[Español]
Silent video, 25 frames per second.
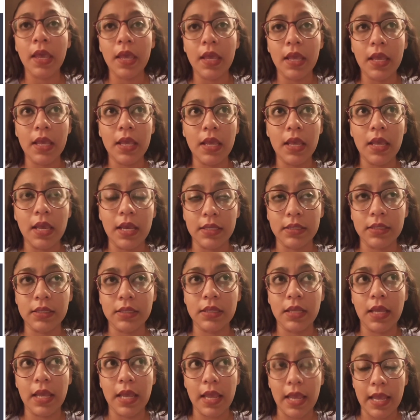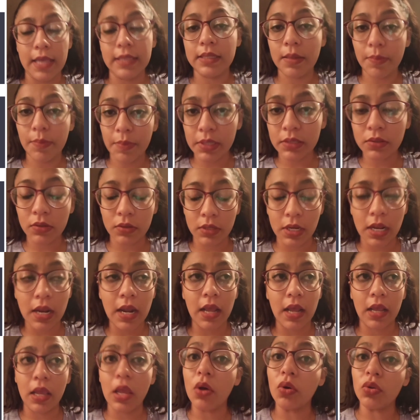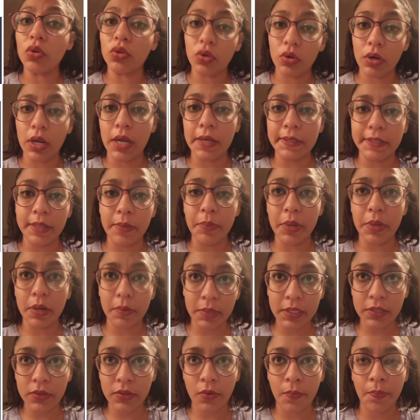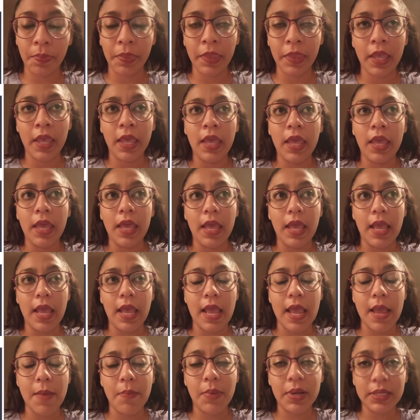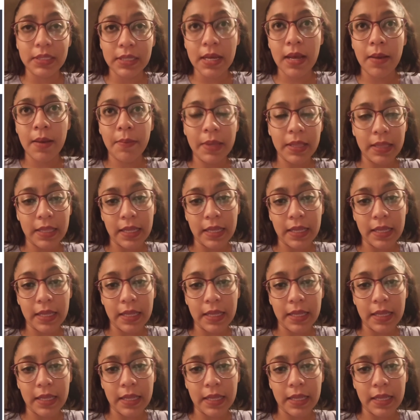y es esta persona la que otorga ese permiso. Básicamente